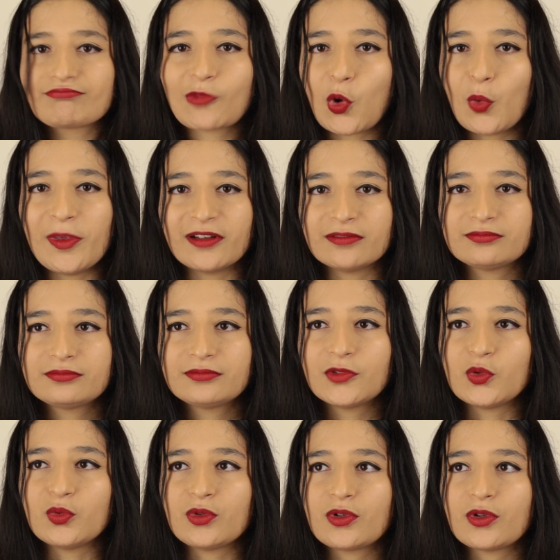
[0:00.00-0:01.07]
trop bien.
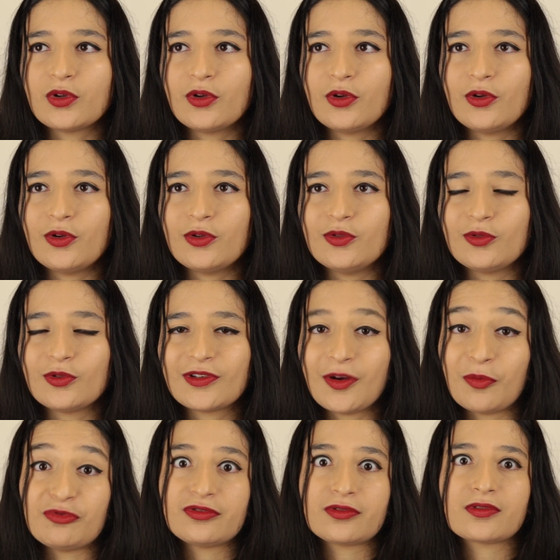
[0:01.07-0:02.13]
Donc, donc
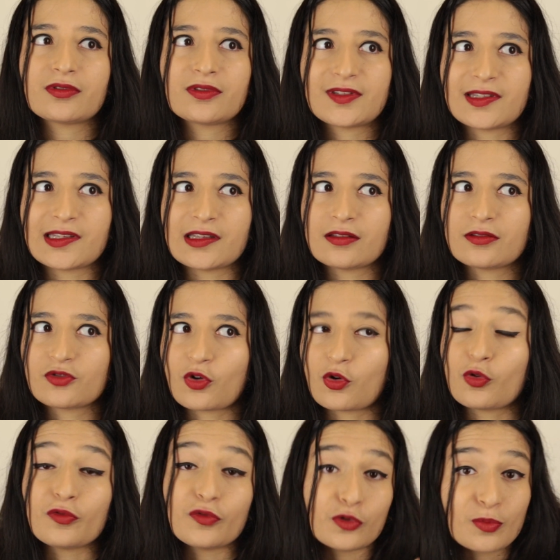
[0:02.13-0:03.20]
en plus c'est genre
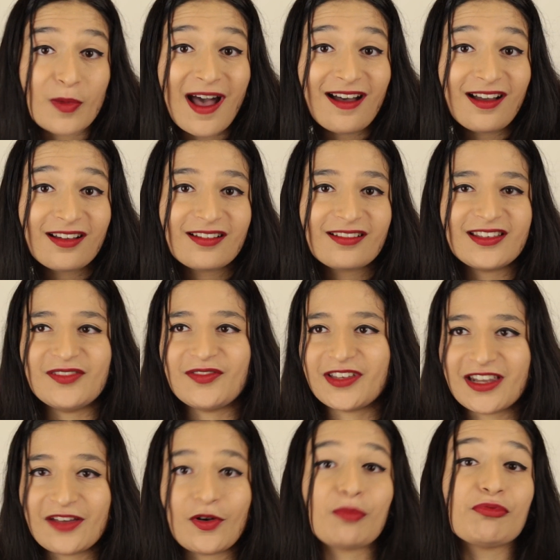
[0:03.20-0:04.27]
le volume 1, il va
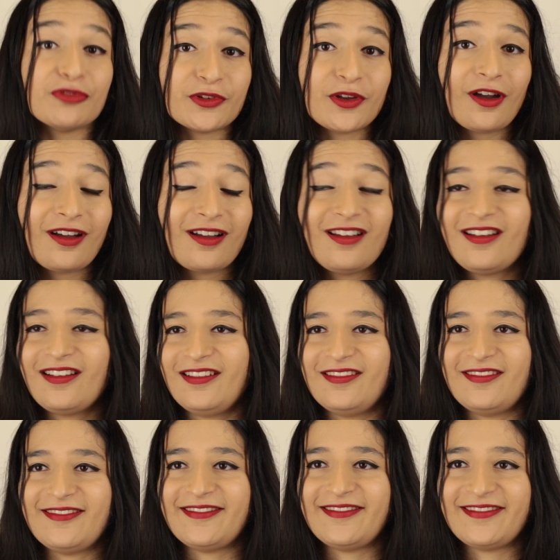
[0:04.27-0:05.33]
y en avoir plusieurs.
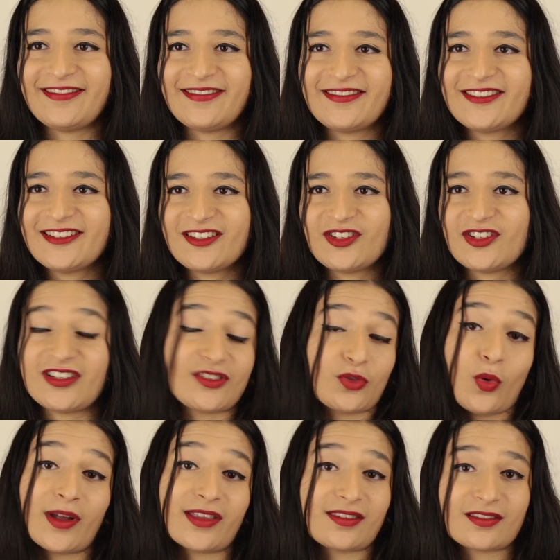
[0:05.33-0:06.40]
j'ai
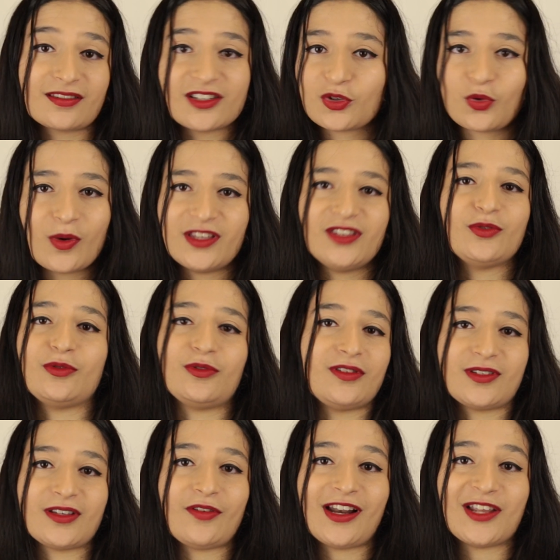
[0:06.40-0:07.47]
trop hâte, j'ai trop hâte de,
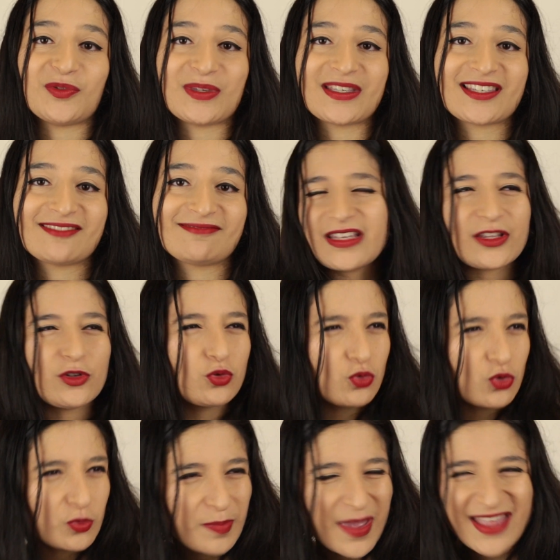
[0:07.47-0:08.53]
savoir la suite. Il y a du
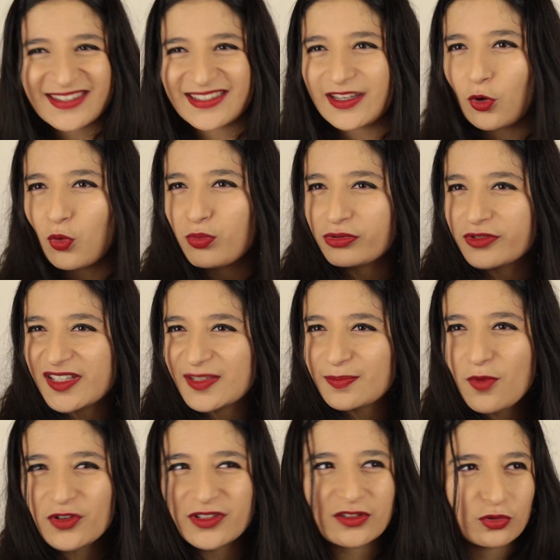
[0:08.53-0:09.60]
suspense, des
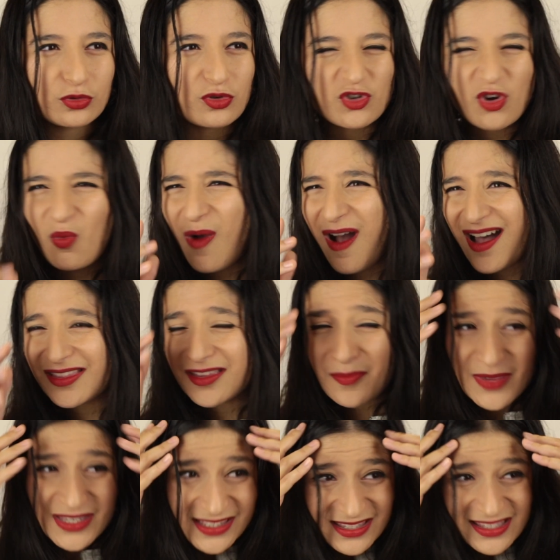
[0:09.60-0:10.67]
rebondissements, des trucs de genre Waouh, non
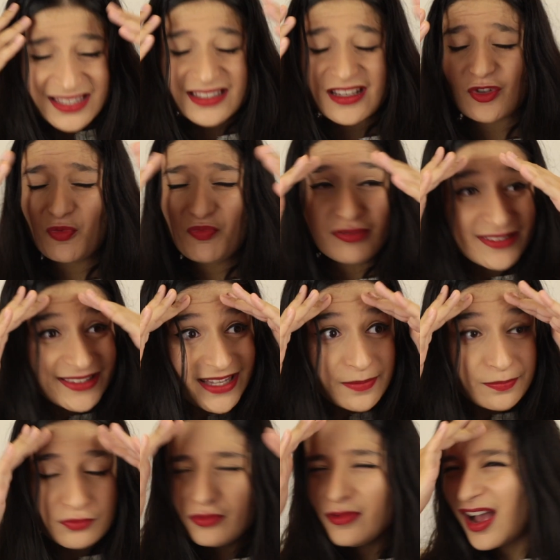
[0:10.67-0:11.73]
mais c'était depuis le
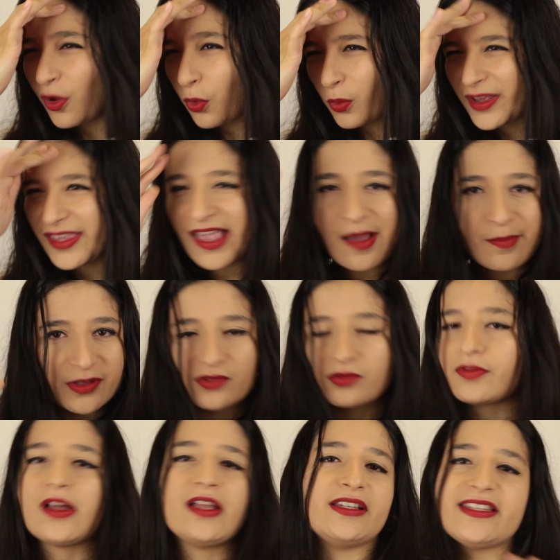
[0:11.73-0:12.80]
début, incroyable et
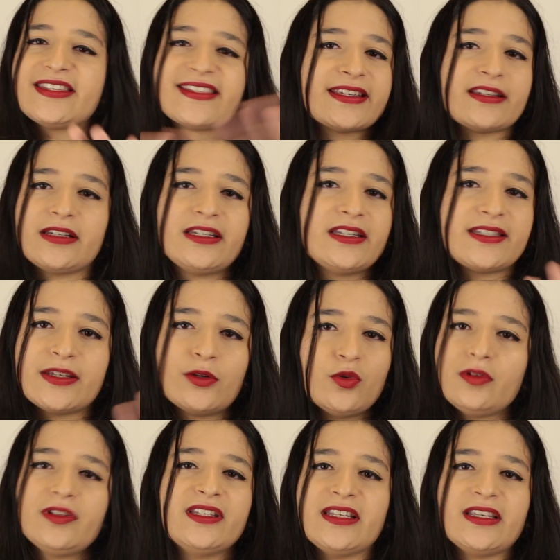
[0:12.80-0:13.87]
tout. lisez,
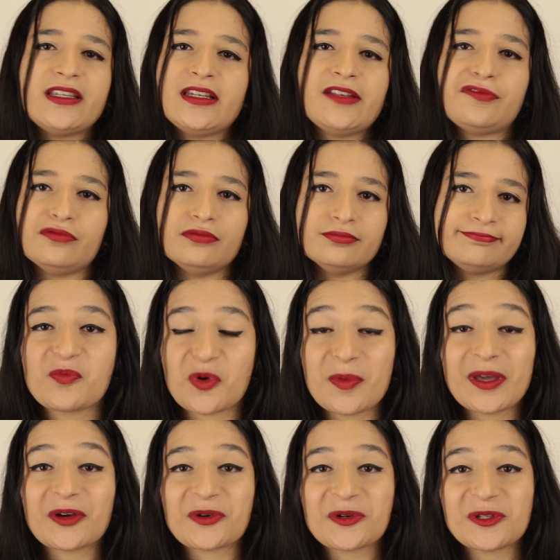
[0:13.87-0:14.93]
lisez-le, il est, il est fou. Pour
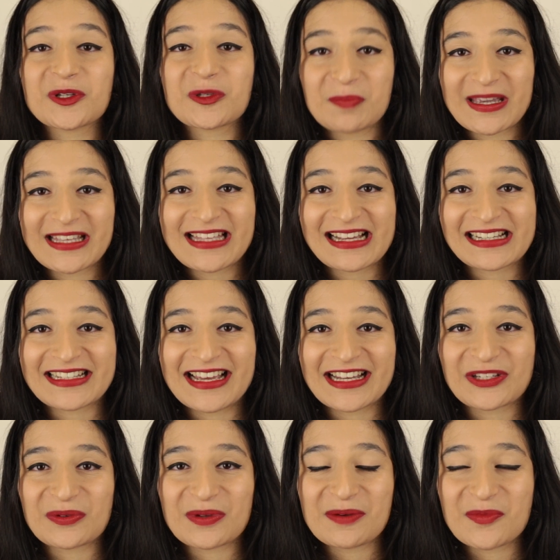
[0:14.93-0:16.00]
mes recos de spectacle
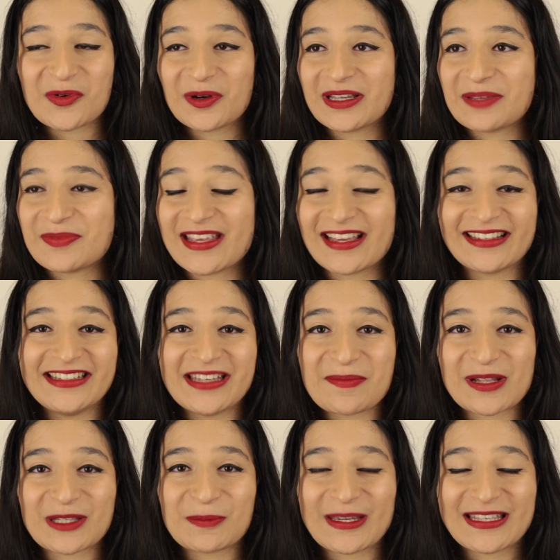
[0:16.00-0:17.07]
actuellement, eh bien il n'y a
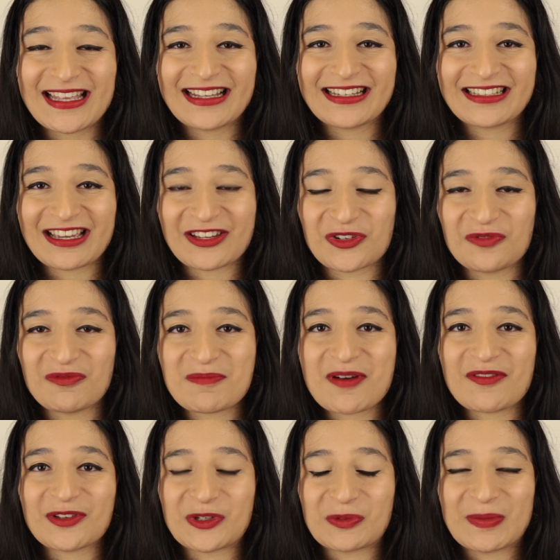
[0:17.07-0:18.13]
pas de spectacle car je ne vais
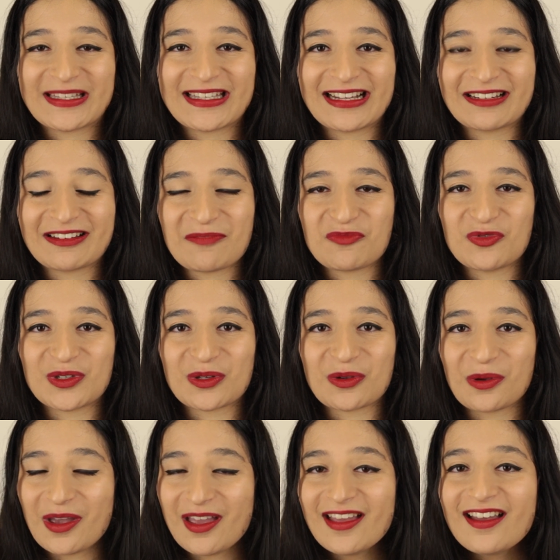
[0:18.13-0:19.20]
pas avoir de spectacle puisque
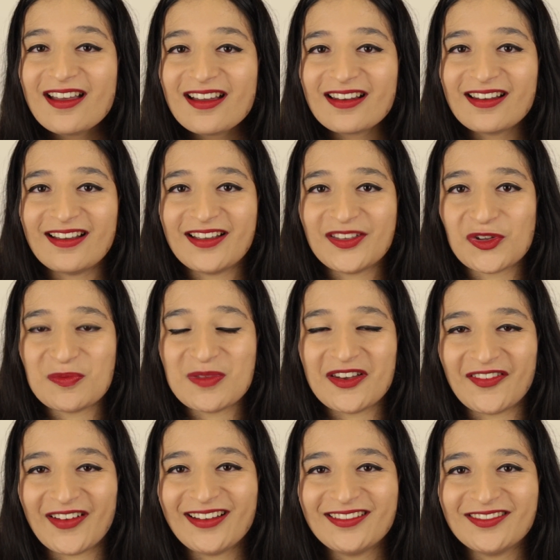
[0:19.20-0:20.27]

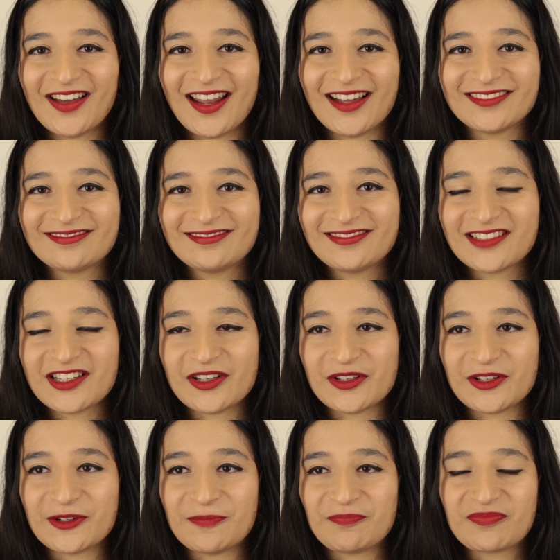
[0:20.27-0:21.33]
2020, voilà,
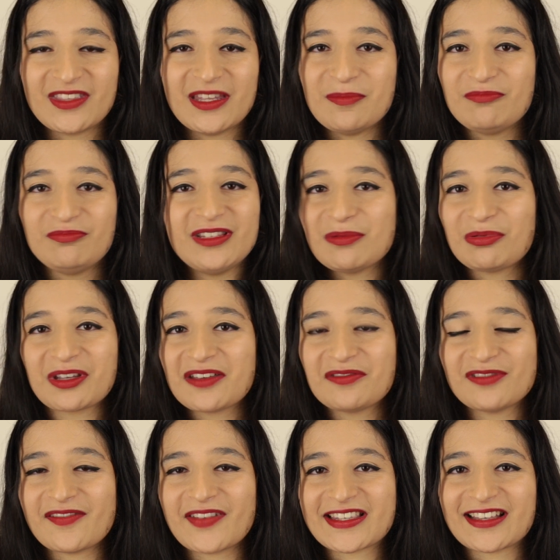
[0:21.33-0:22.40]
euh,
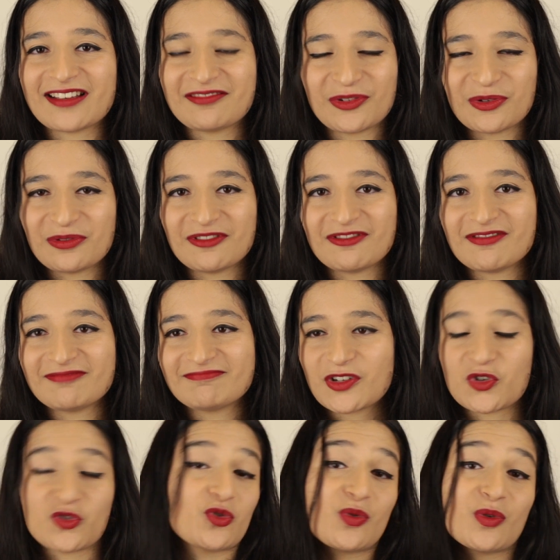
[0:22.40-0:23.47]
débrouillez-vous avec ça.
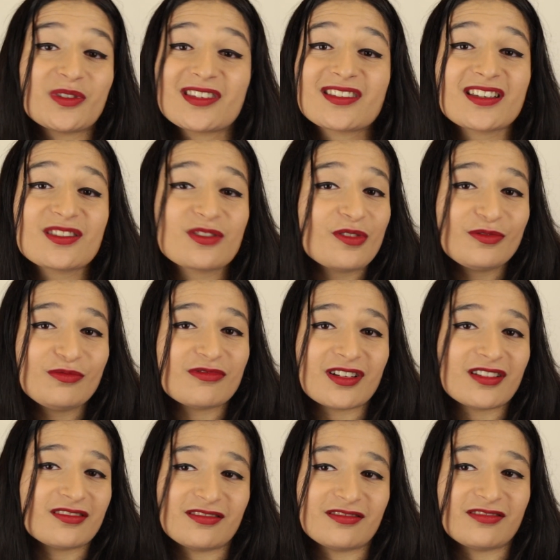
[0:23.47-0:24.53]
Je, suis aussi triste que vous,
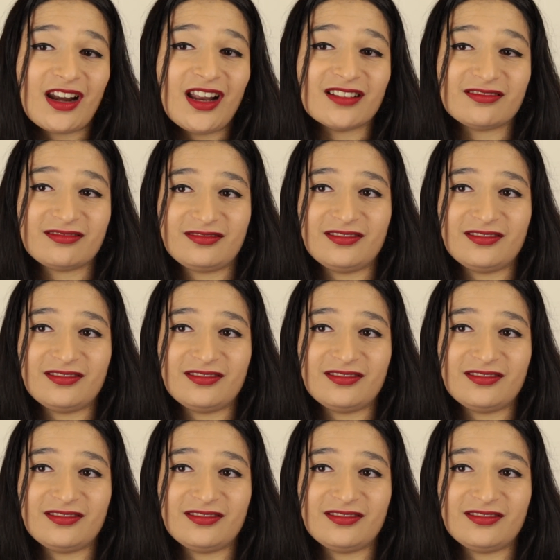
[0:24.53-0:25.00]
hein, euh, voilà.